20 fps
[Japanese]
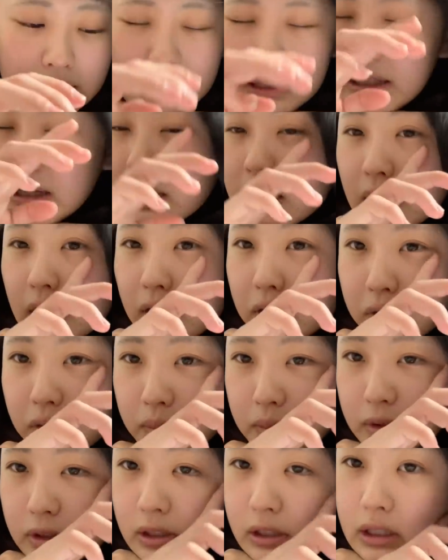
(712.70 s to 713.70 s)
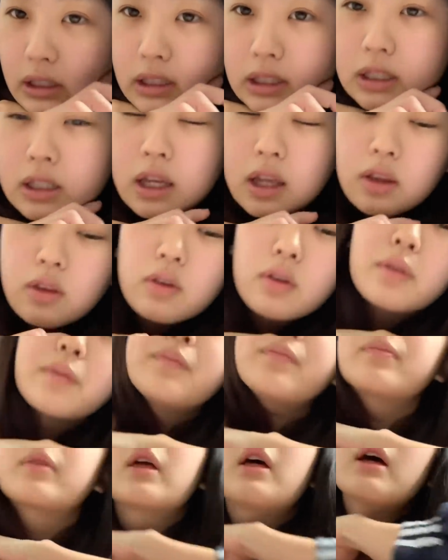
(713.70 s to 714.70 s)
んか結構難しいけど、
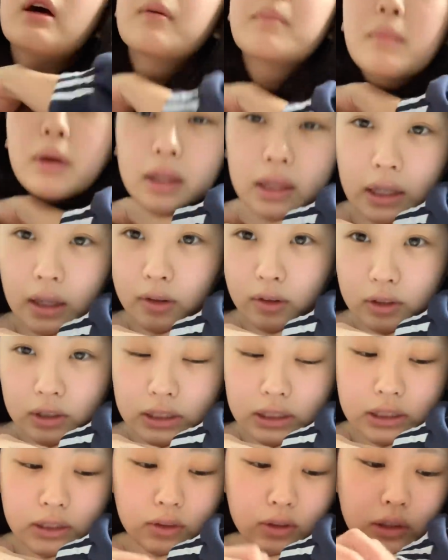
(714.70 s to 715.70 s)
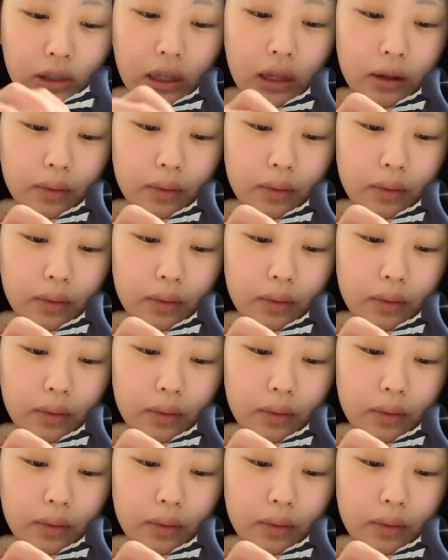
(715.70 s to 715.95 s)
まあ楽しいので、